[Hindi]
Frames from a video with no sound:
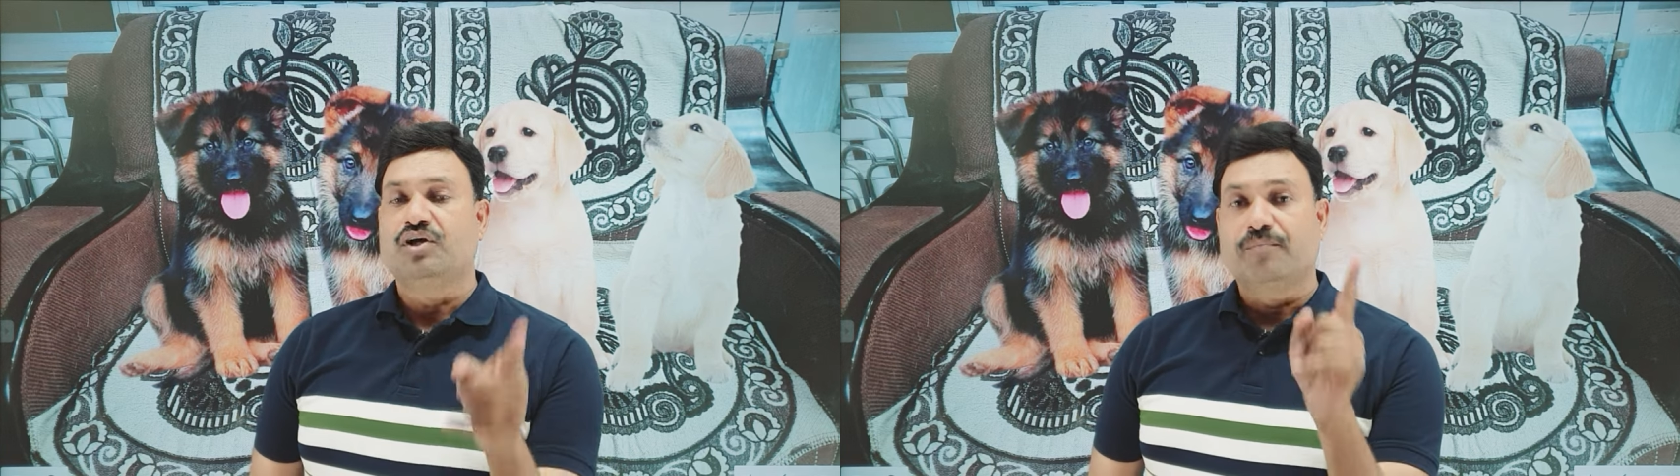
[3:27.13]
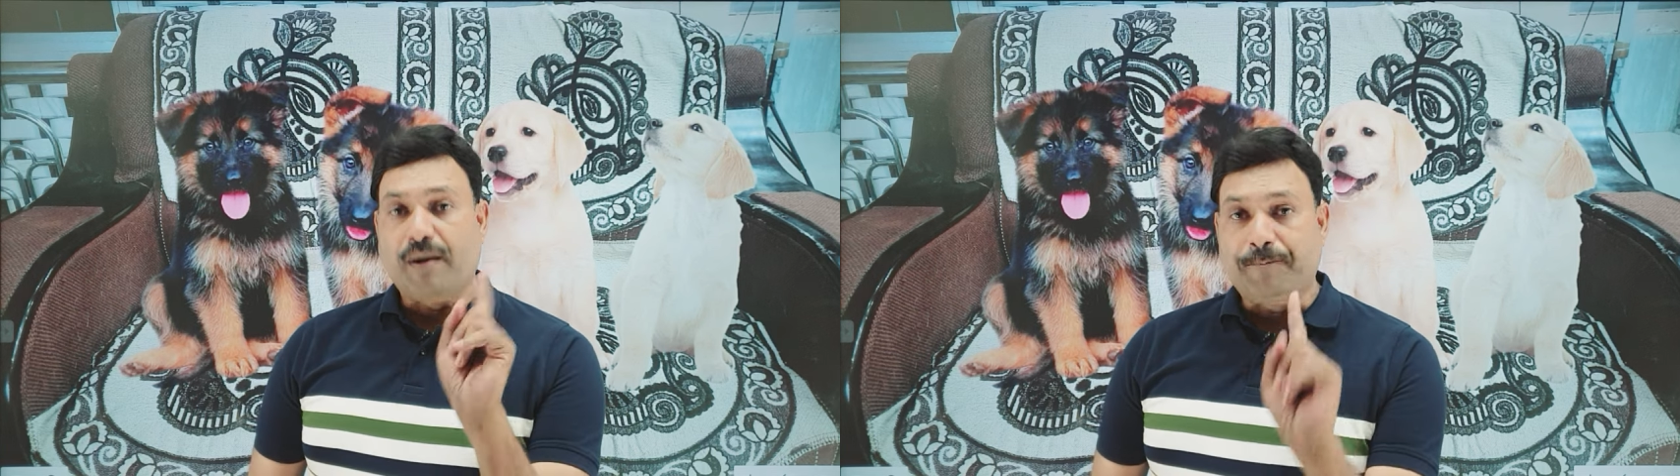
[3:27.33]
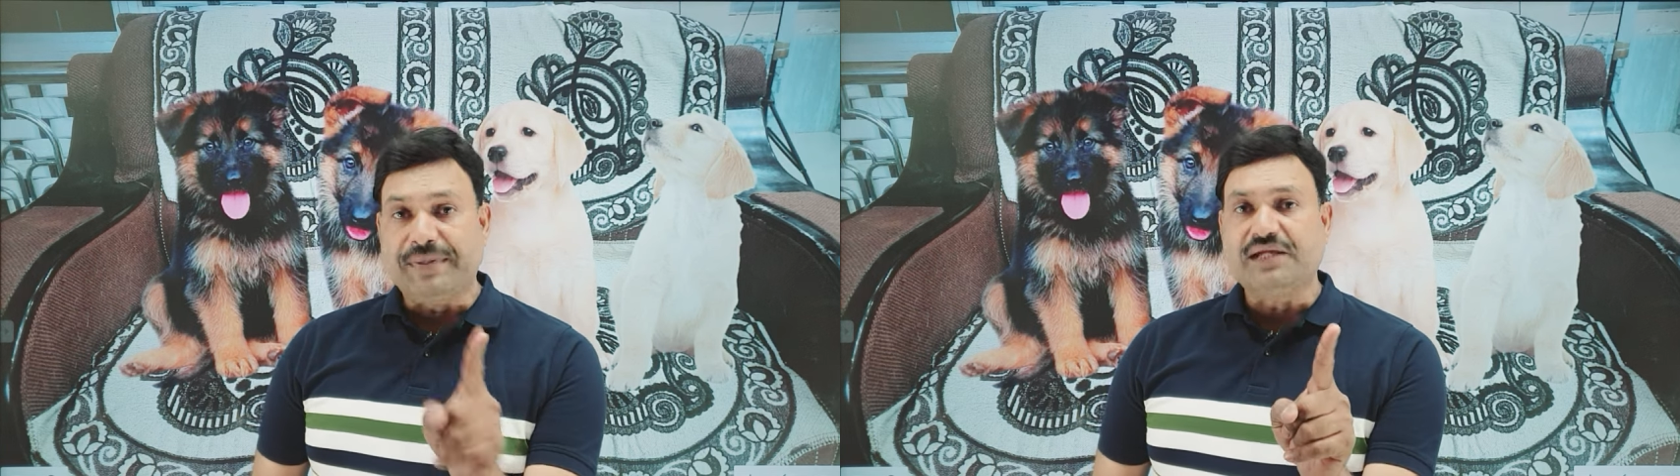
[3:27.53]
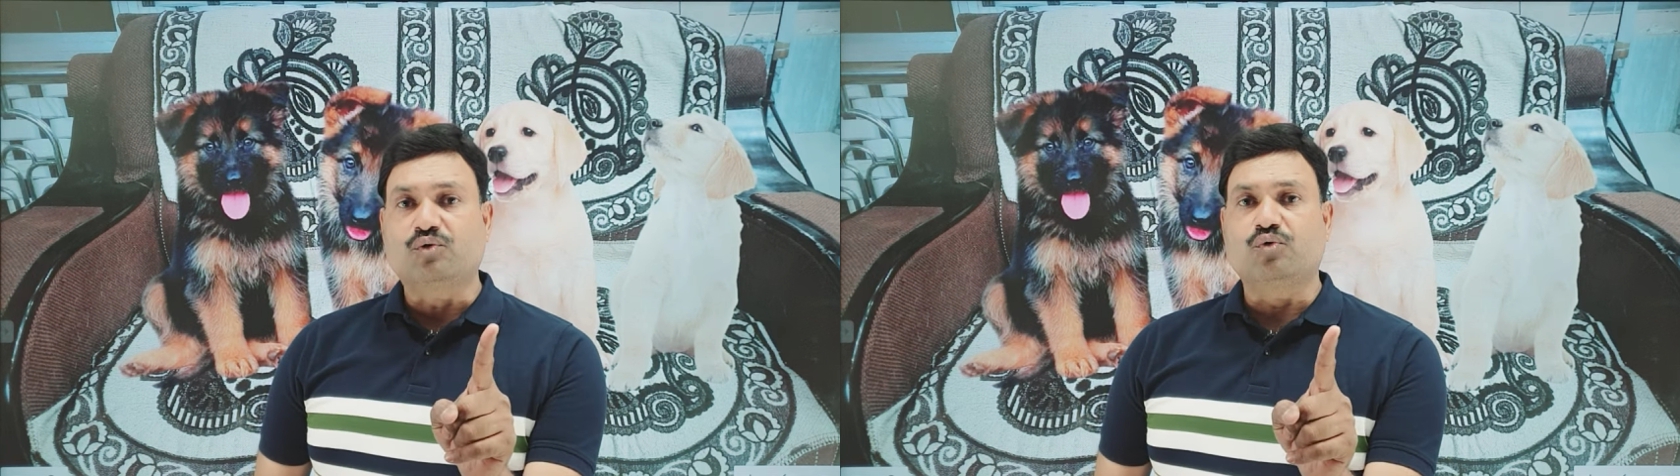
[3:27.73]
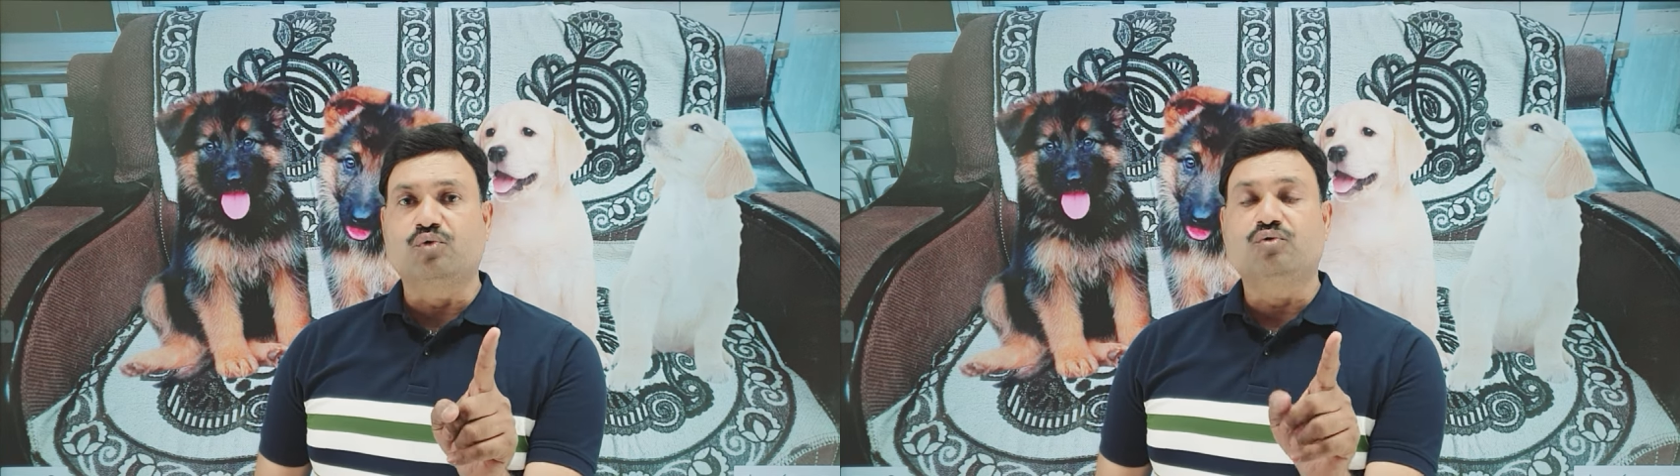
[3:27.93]
पपी
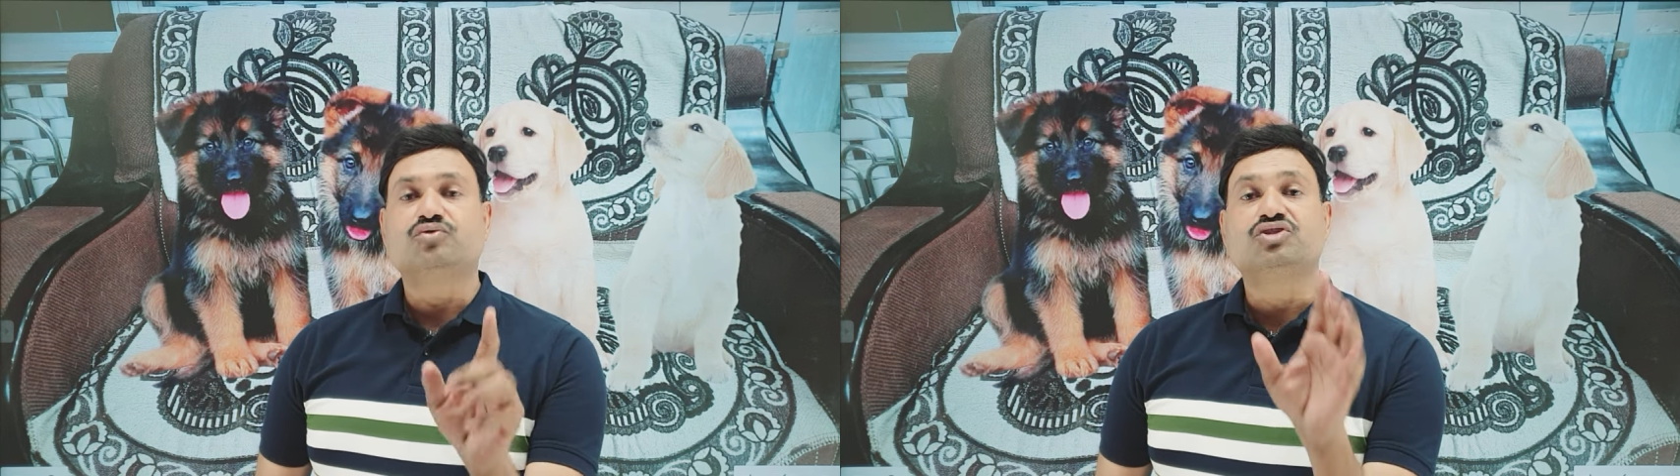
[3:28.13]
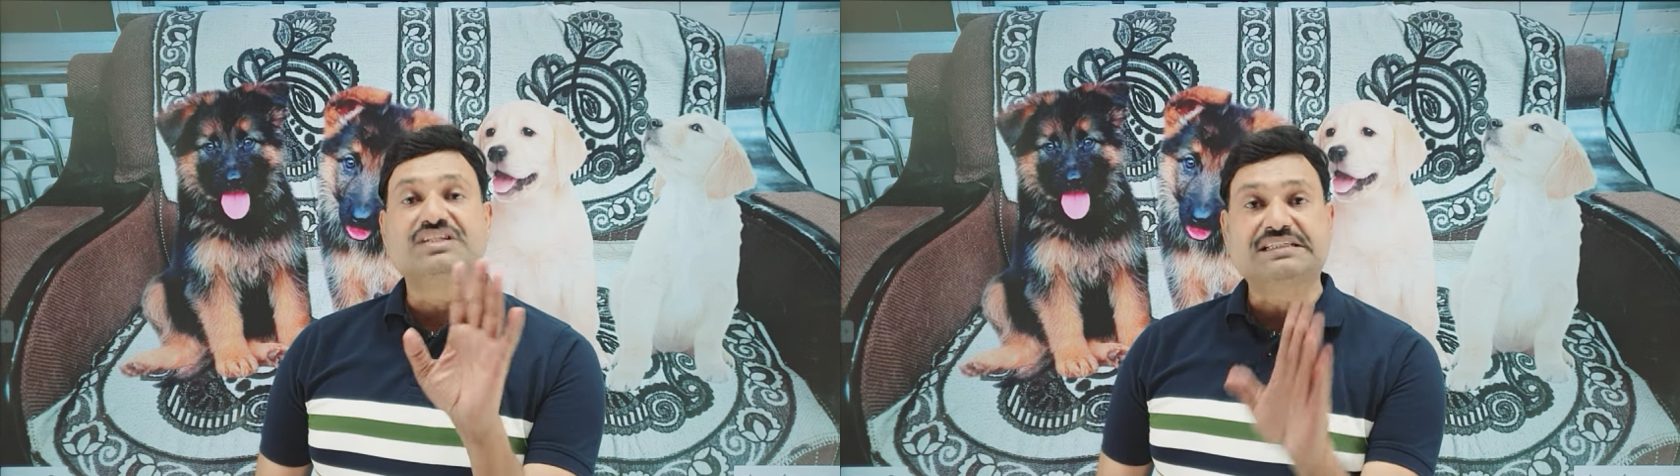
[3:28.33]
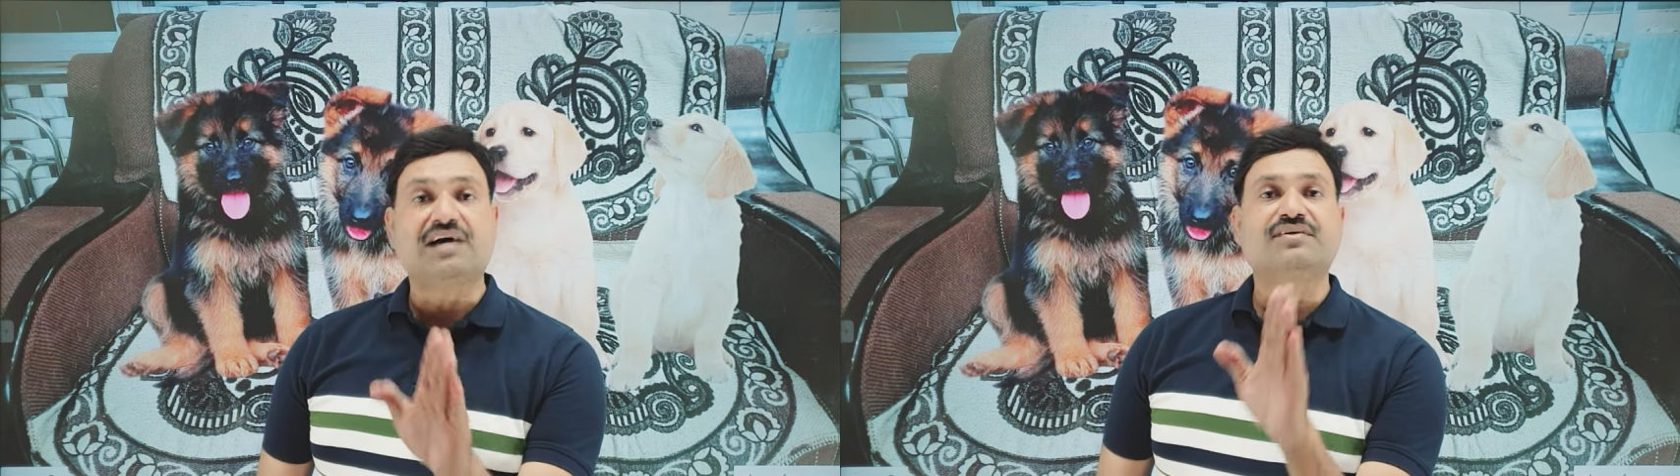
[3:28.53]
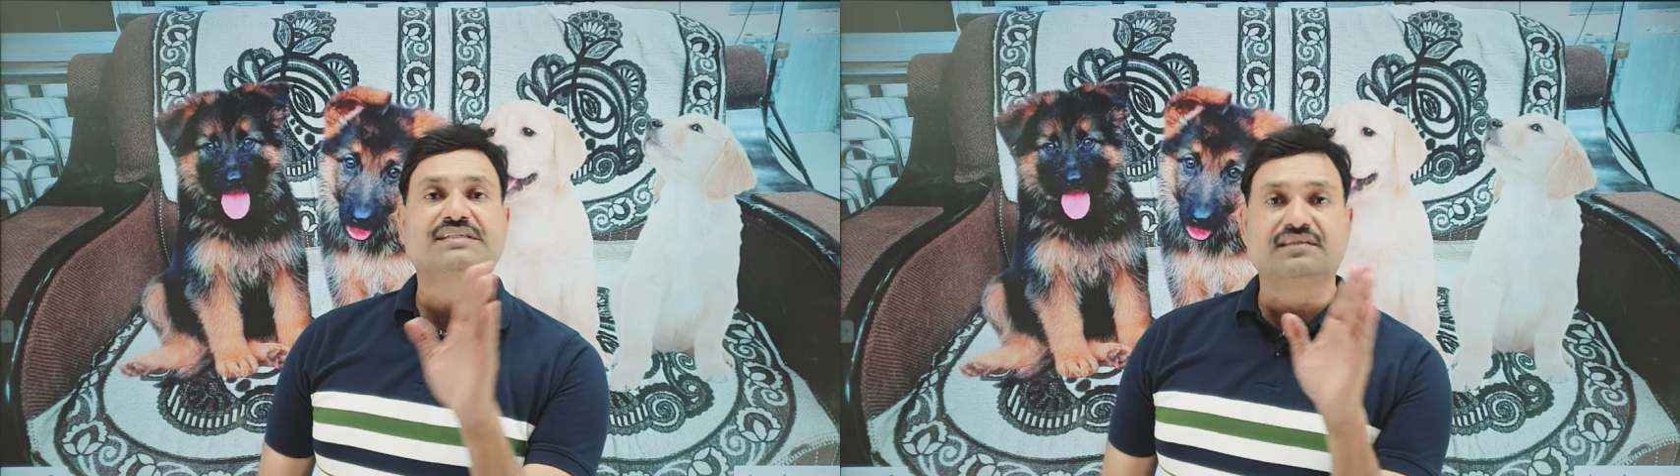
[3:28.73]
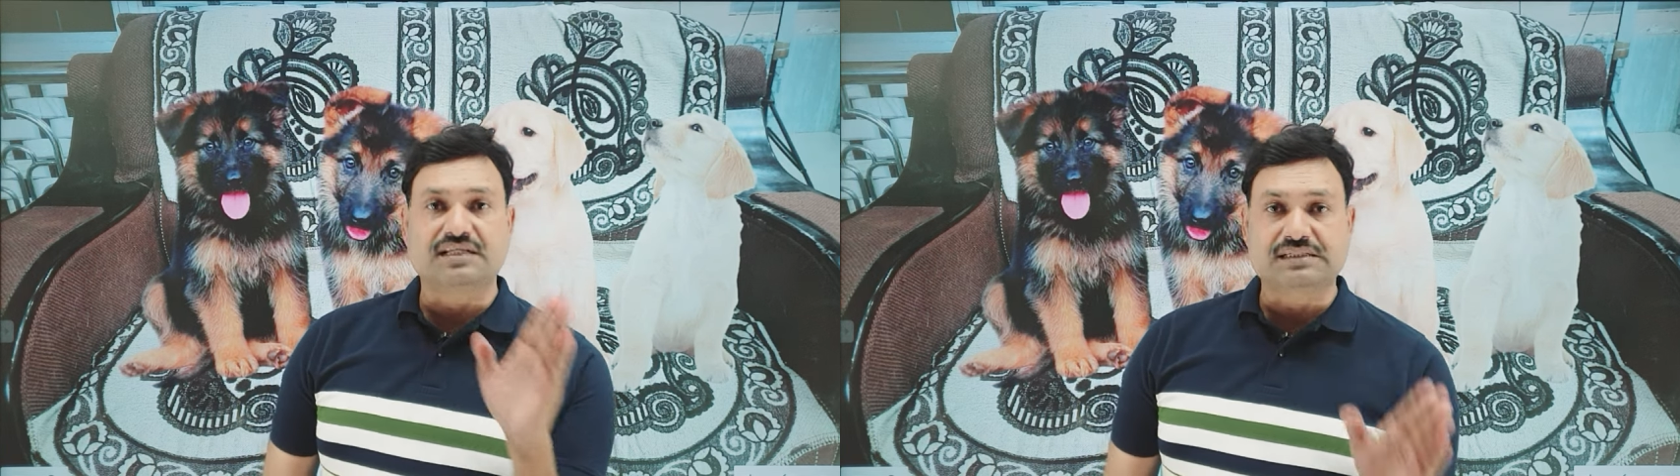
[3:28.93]
को जिसका
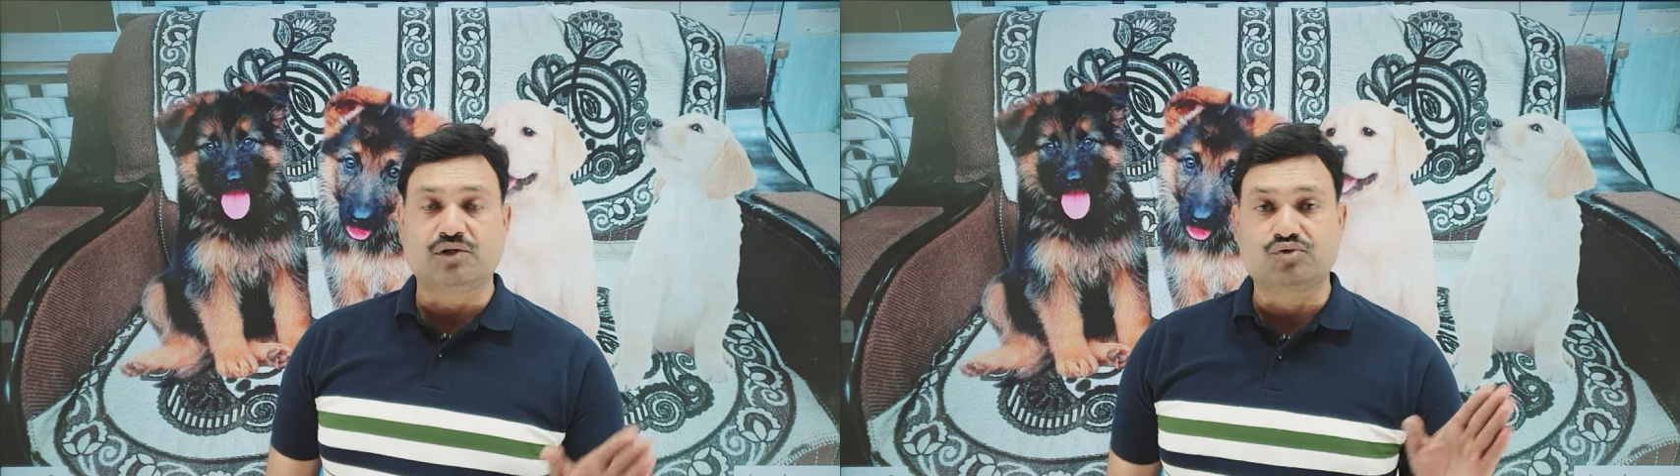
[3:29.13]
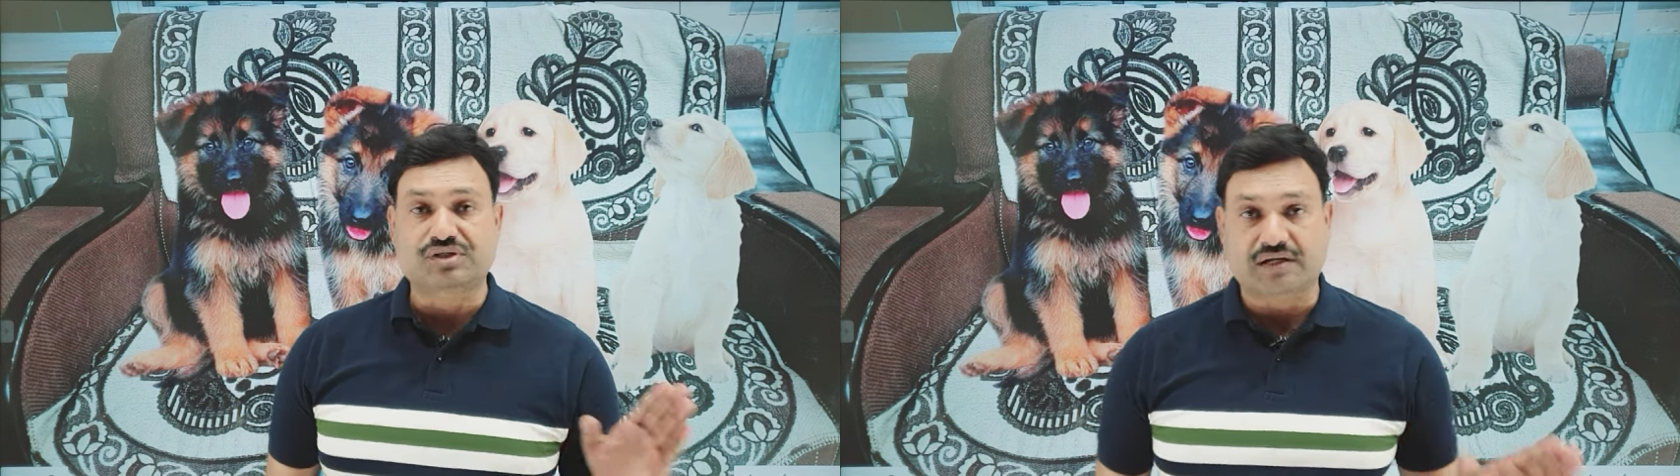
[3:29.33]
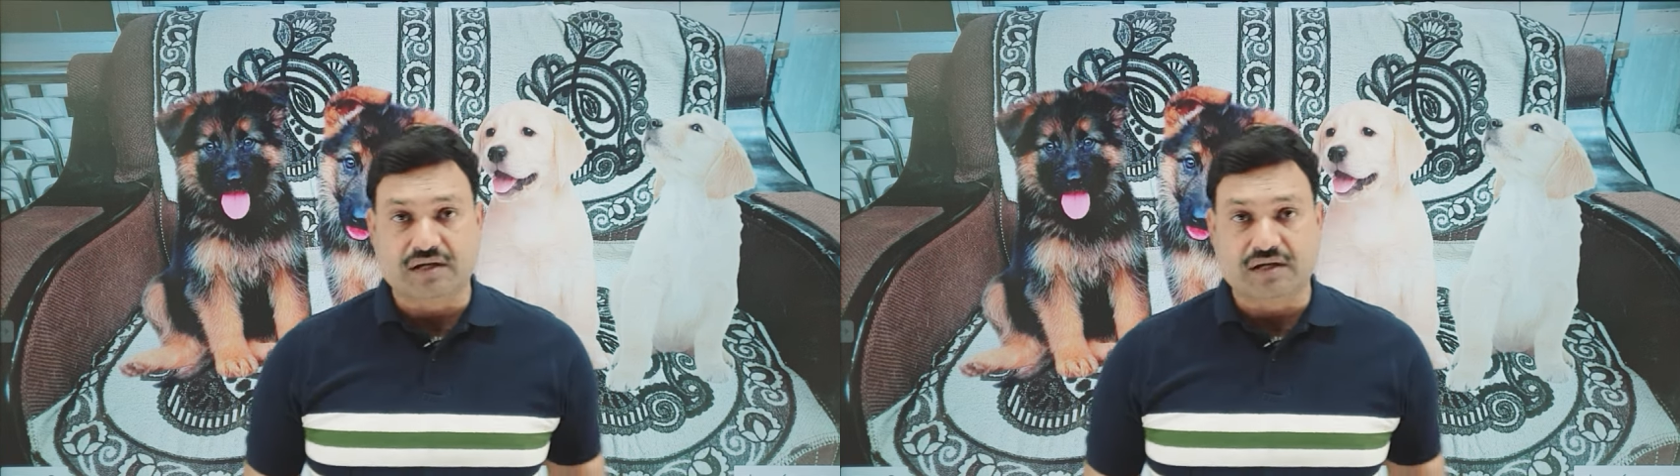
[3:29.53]
वजन 10 किलो से